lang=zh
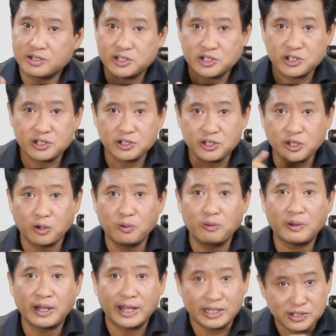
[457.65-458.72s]
蚩尤，
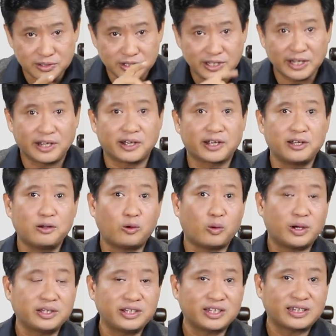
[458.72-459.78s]
哎，就是那个跟
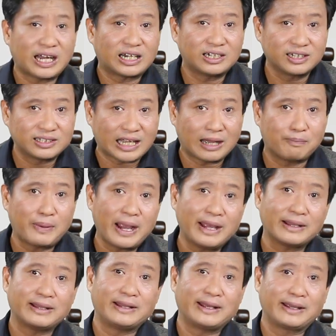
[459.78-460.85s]
皇帝打仗打
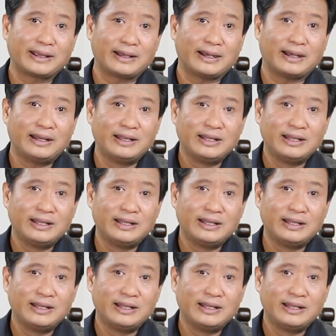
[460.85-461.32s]
败的那个。